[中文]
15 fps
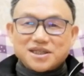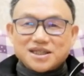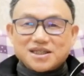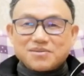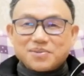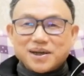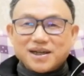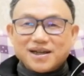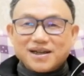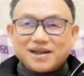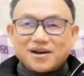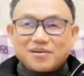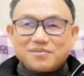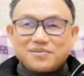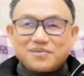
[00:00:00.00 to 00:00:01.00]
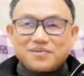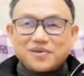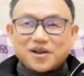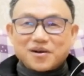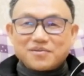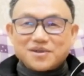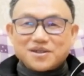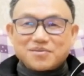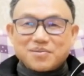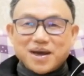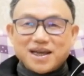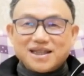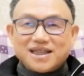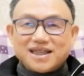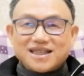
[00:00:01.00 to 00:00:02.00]
资本控控制
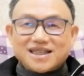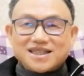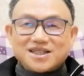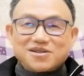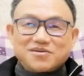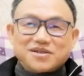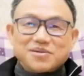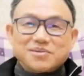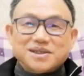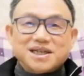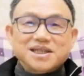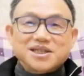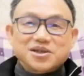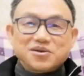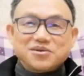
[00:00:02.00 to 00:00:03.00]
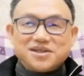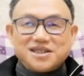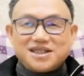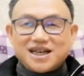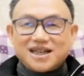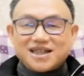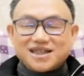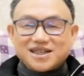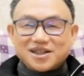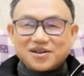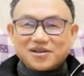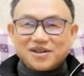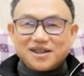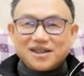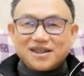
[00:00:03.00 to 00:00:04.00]
媒体的这种什么征求意见的时
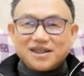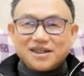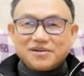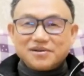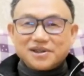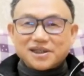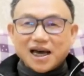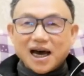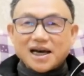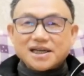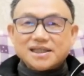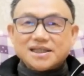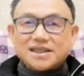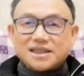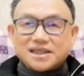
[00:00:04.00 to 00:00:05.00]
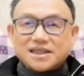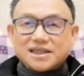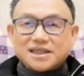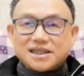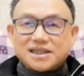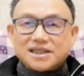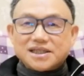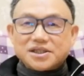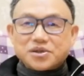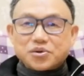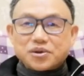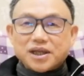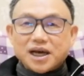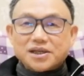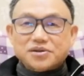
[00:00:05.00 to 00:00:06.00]
候，因为他自己
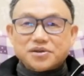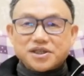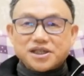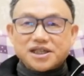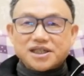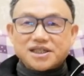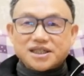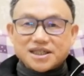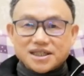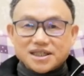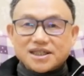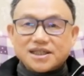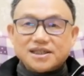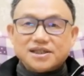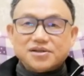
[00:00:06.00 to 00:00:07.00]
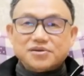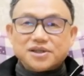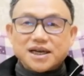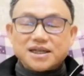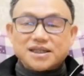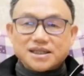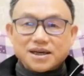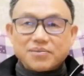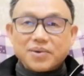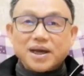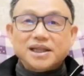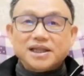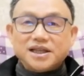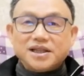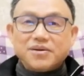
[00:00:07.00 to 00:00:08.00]
说他就是个资深，就在这个
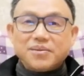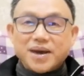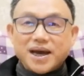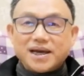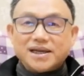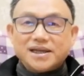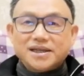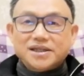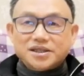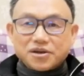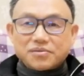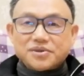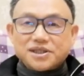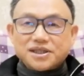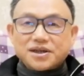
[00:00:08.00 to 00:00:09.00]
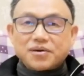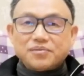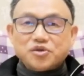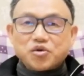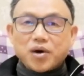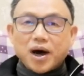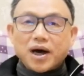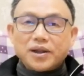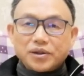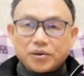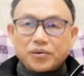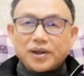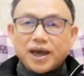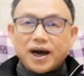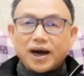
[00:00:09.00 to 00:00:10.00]
媒体里面从事工作很
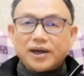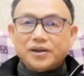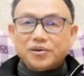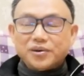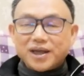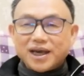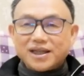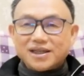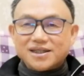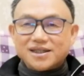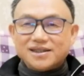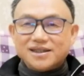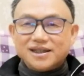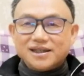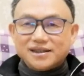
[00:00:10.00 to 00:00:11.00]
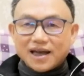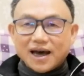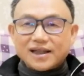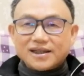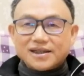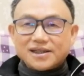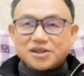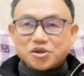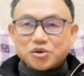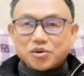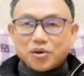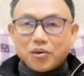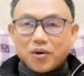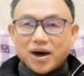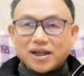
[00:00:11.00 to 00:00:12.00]
多年很多年的人，他的说
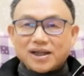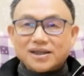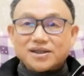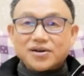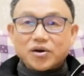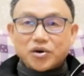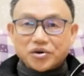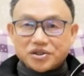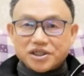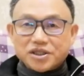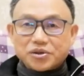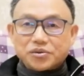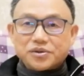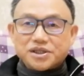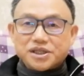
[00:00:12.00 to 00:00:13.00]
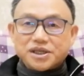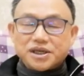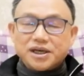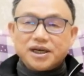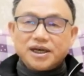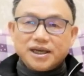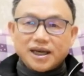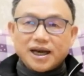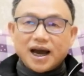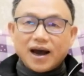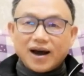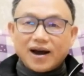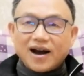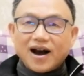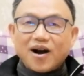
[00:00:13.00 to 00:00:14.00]
的话那种可信度是应该
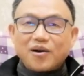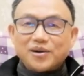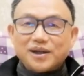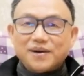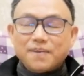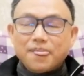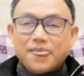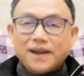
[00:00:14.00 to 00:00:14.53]
很高的。